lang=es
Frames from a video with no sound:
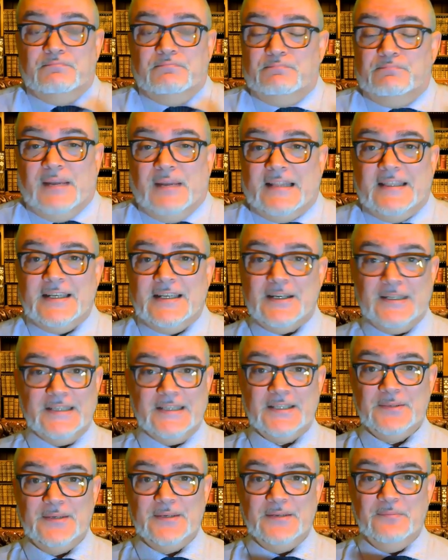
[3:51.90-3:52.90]
prácticamente
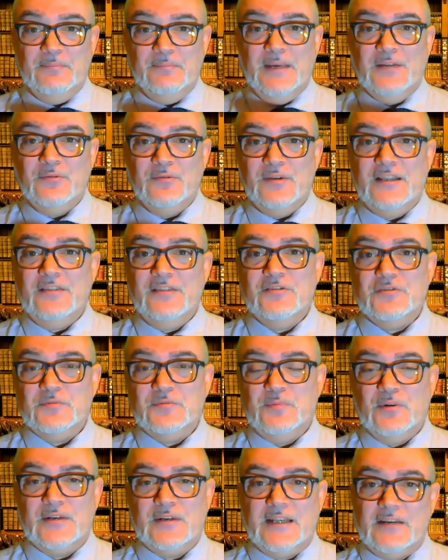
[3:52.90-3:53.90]
van, van unidos,
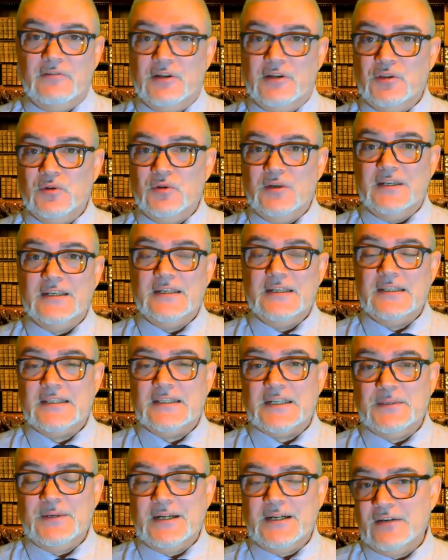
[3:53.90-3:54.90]
porque cuando he
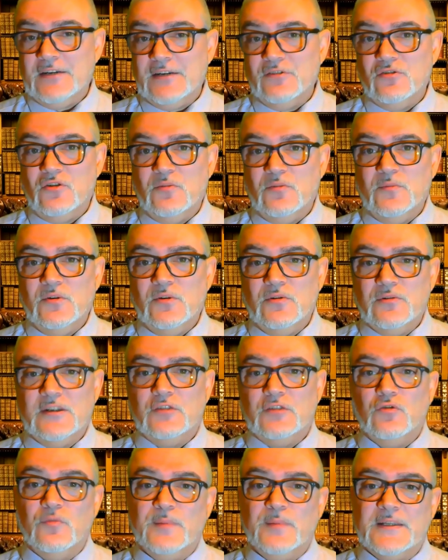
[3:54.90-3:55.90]
trabajado como
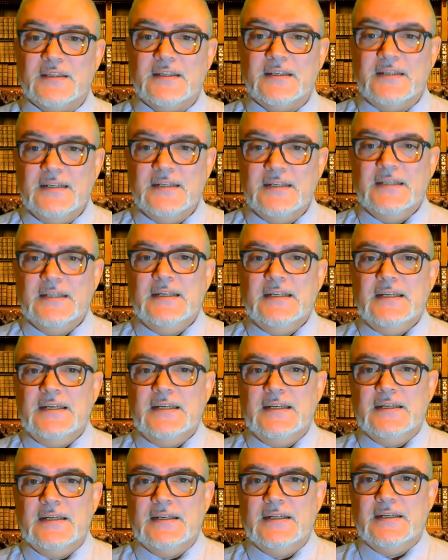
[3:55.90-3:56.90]
naturopata,
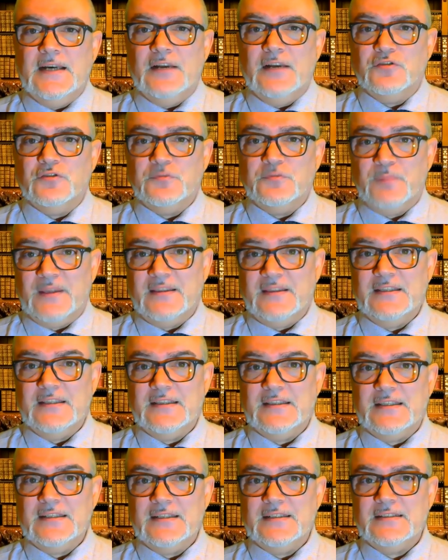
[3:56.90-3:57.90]
eh, a los
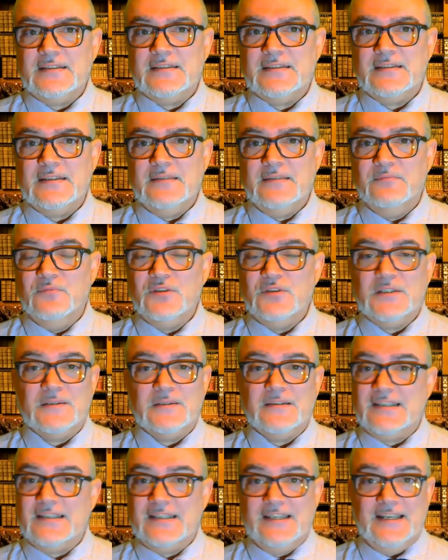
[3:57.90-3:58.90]
pacientes muchas
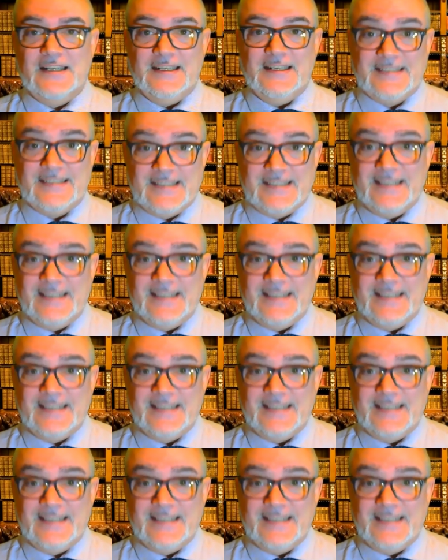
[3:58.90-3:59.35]
veces les he